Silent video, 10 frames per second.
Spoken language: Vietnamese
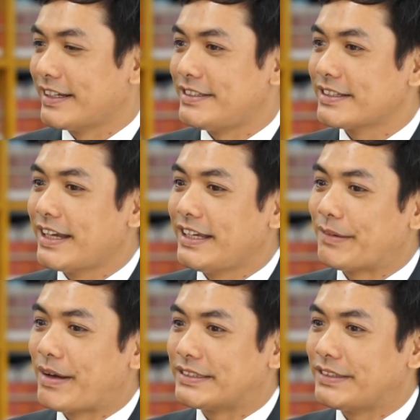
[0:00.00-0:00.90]
Tức là trước đây
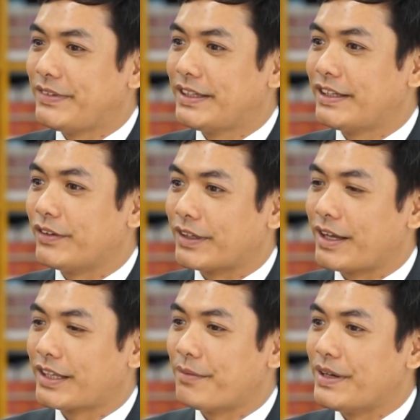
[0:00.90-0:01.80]
các bạn sinh viên được
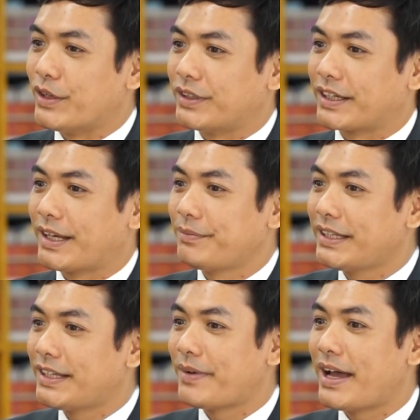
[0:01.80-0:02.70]
thầm hiểu rằng năm
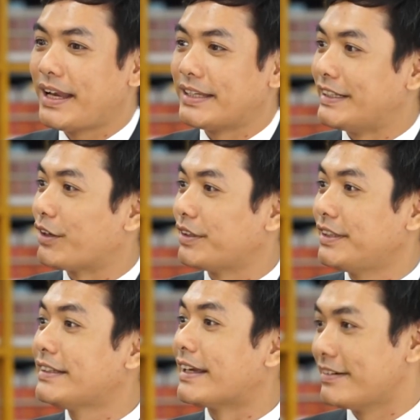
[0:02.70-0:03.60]
nhất, năm hai là chỉ học
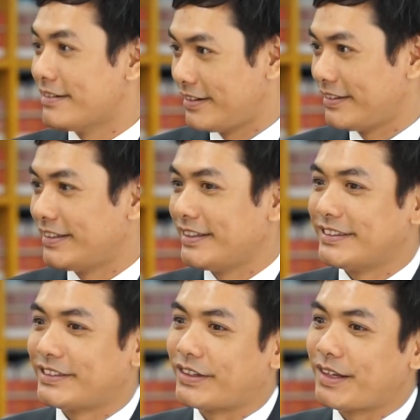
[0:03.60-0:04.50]
kiến thức đại cương,
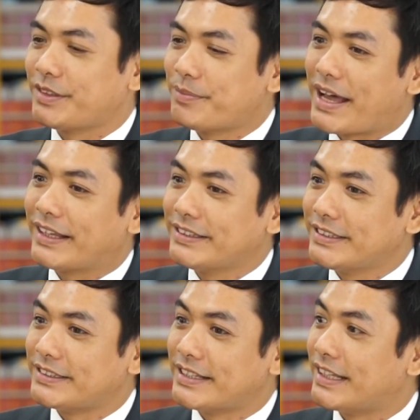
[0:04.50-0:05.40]
sau đó năm thứ ba, thứ
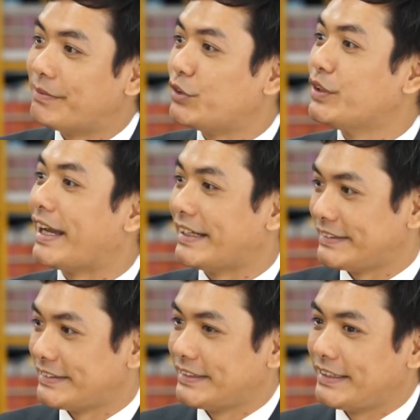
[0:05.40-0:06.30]
tư dần dần vào chuyên ngành.
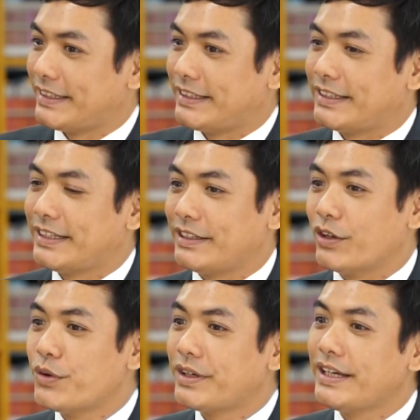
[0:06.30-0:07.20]
Thế thì
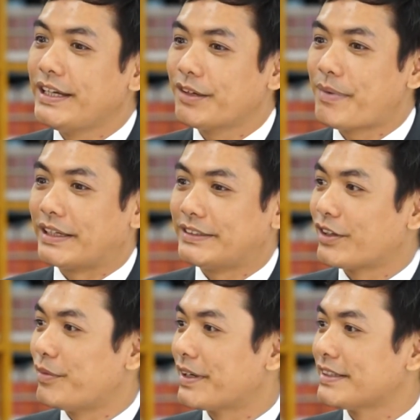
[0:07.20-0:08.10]
đôi khi các bạn
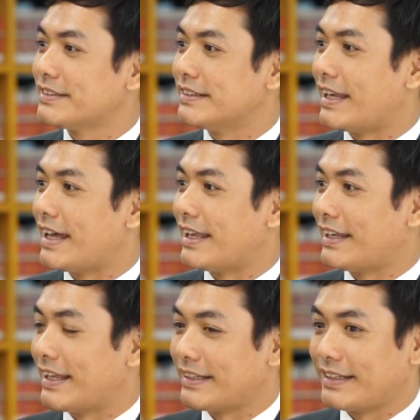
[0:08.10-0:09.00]
sẽ có một cái sự
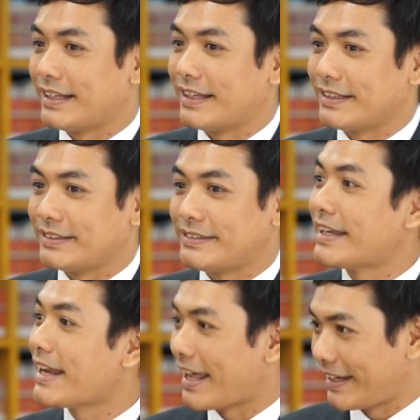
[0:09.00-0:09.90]
là là là chán